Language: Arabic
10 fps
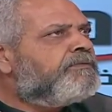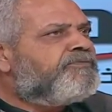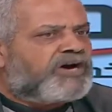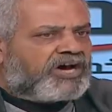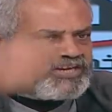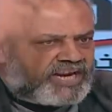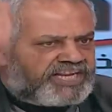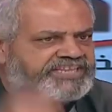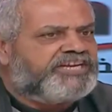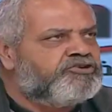
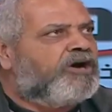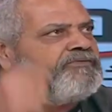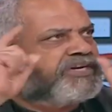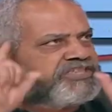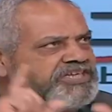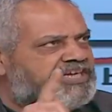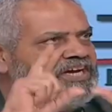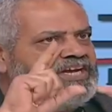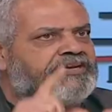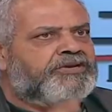فقررت انه
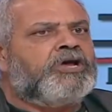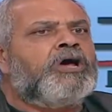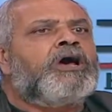افرجيهن